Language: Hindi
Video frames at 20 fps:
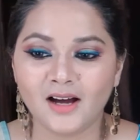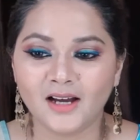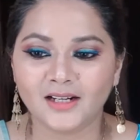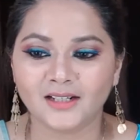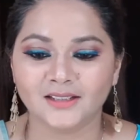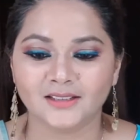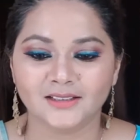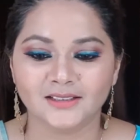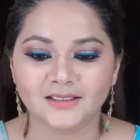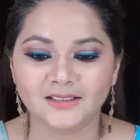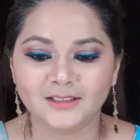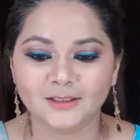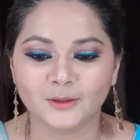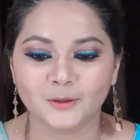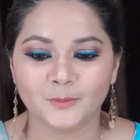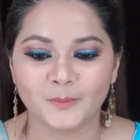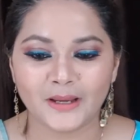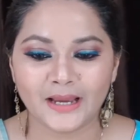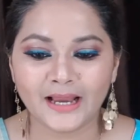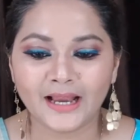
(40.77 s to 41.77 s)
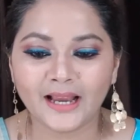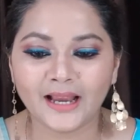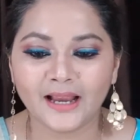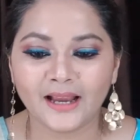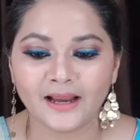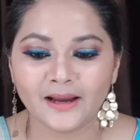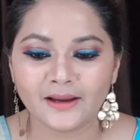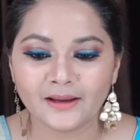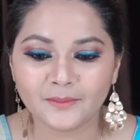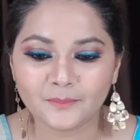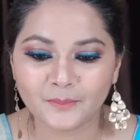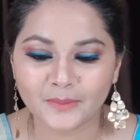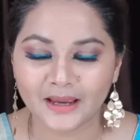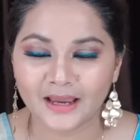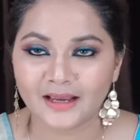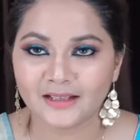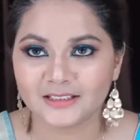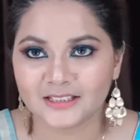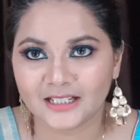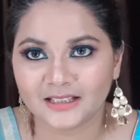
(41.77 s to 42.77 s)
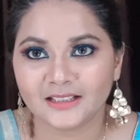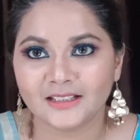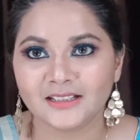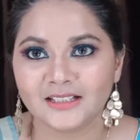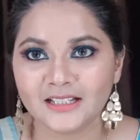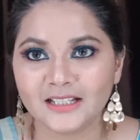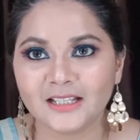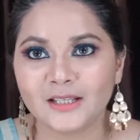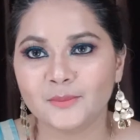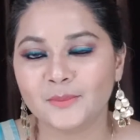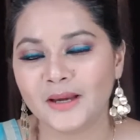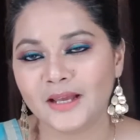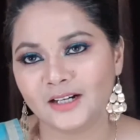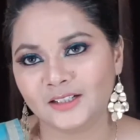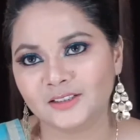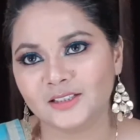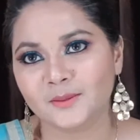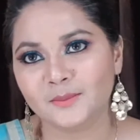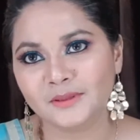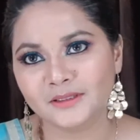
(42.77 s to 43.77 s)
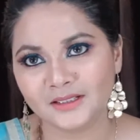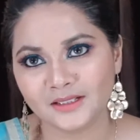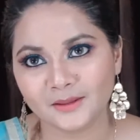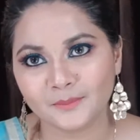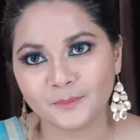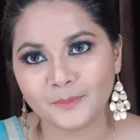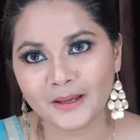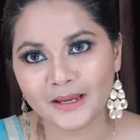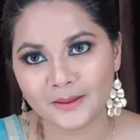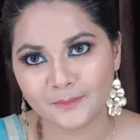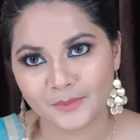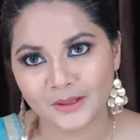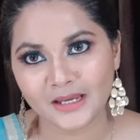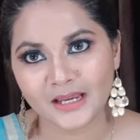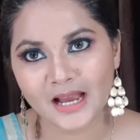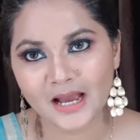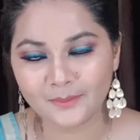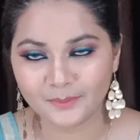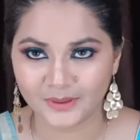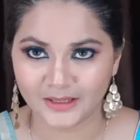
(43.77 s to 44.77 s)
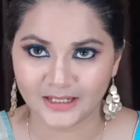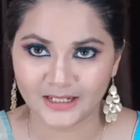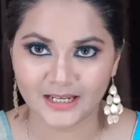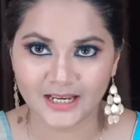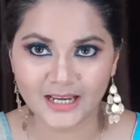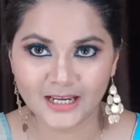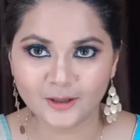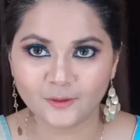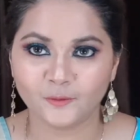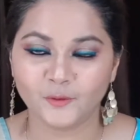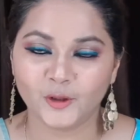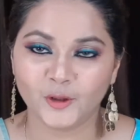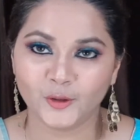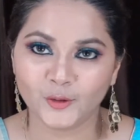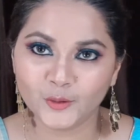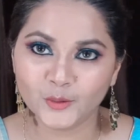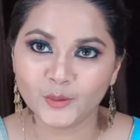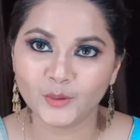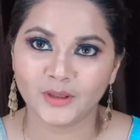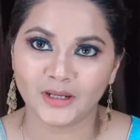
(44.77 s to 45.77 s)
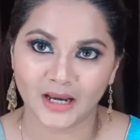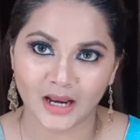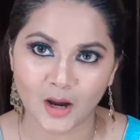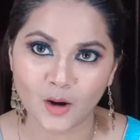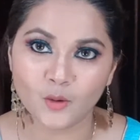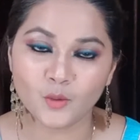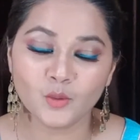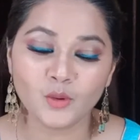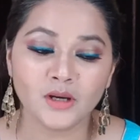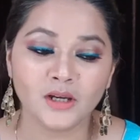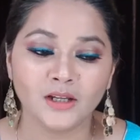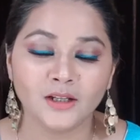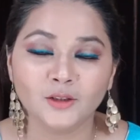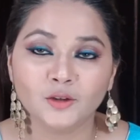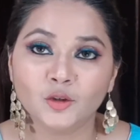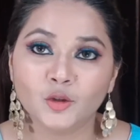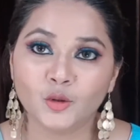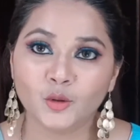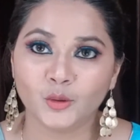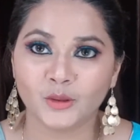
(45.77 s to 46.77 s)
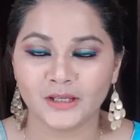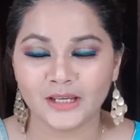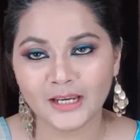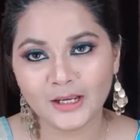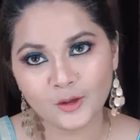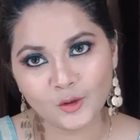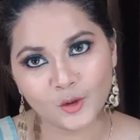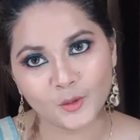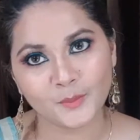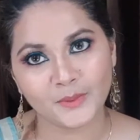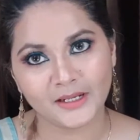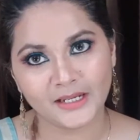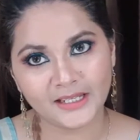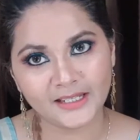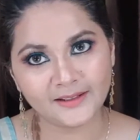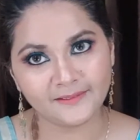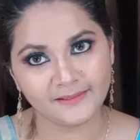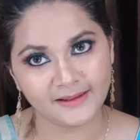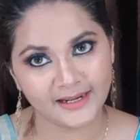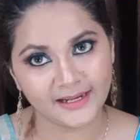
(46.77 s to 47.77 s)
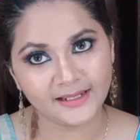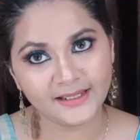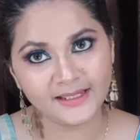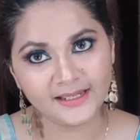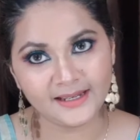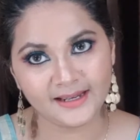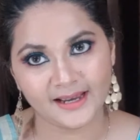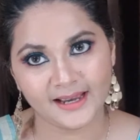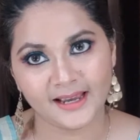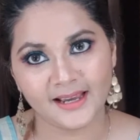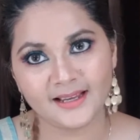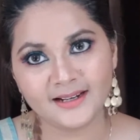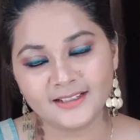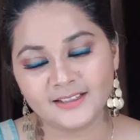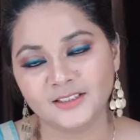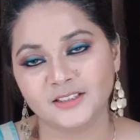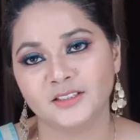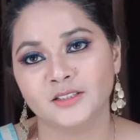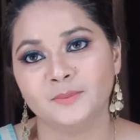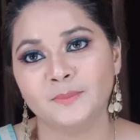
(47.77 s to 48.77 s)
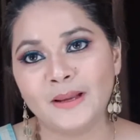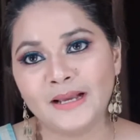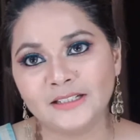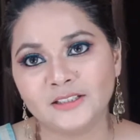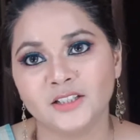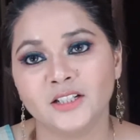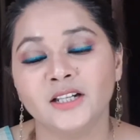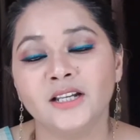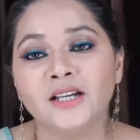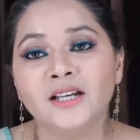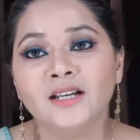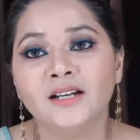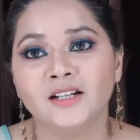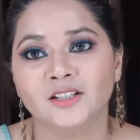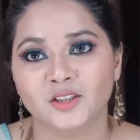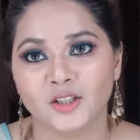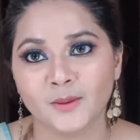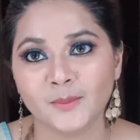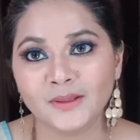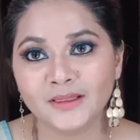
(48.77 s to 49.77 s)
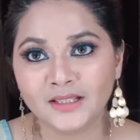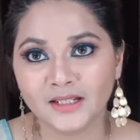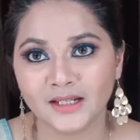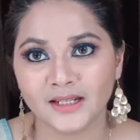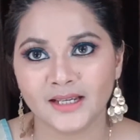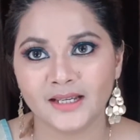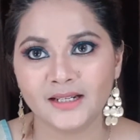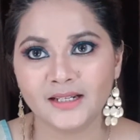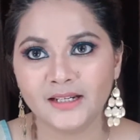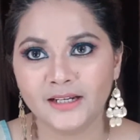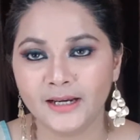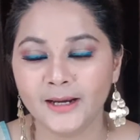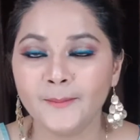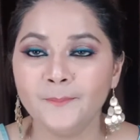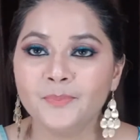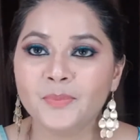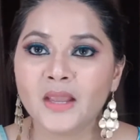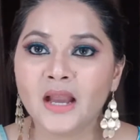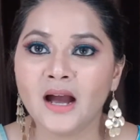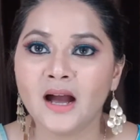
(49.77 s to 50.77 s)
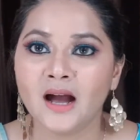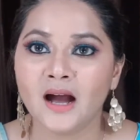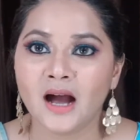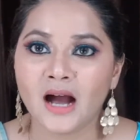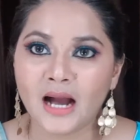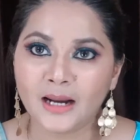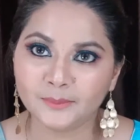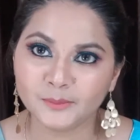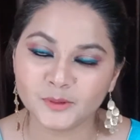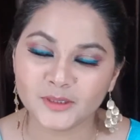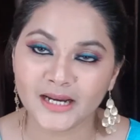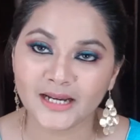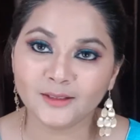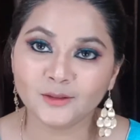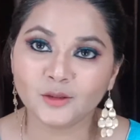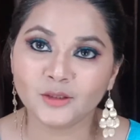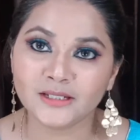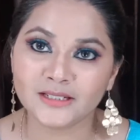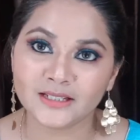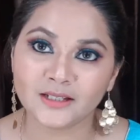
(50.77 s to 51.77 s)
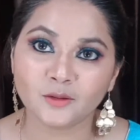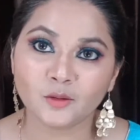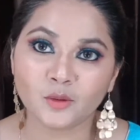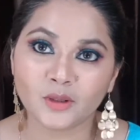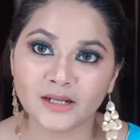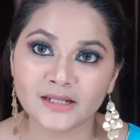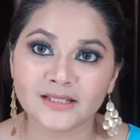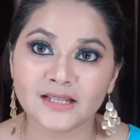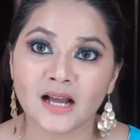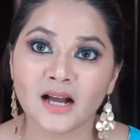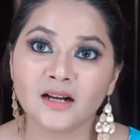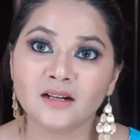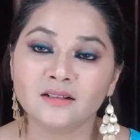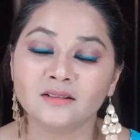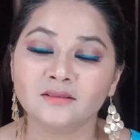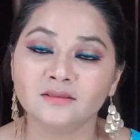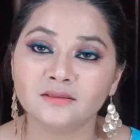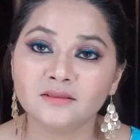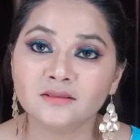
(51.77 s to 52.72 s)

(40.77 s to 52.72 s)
और मैं मैं चाहती थी कि मैं रक्षाबंधन पे भी आपके लिए एक वीडियो लाऊं तो ये लुक मैंने क्रिएट किया है स्पेशली रक्षाबंधन के लिए आप चाहें तो इसे थोड़ा सा